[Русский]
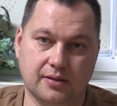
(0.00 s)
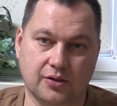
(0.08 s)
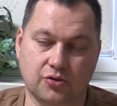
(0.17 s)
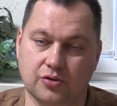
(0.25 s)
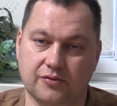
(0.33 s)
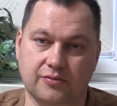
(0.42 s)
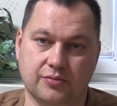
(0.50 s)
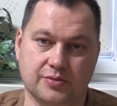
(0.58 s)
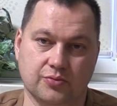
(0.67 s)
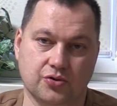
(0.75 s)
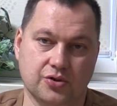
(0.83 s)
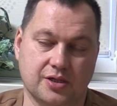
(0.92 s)
которые вы
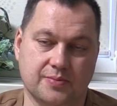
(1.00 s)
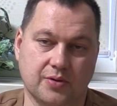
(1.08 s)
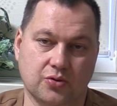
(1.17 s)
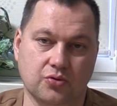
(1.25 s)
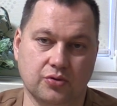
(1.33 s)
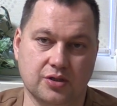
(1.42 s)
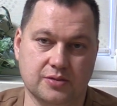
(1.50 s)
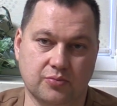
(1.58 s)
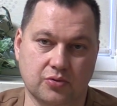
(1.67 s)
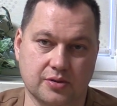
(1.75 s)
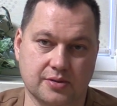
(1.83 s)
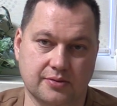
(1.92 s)
сможете спокойно
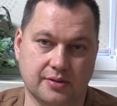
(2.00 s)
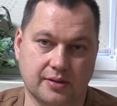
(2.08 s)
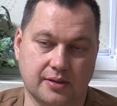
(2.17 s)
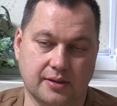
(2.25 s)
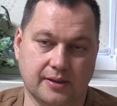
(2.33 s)
использовать,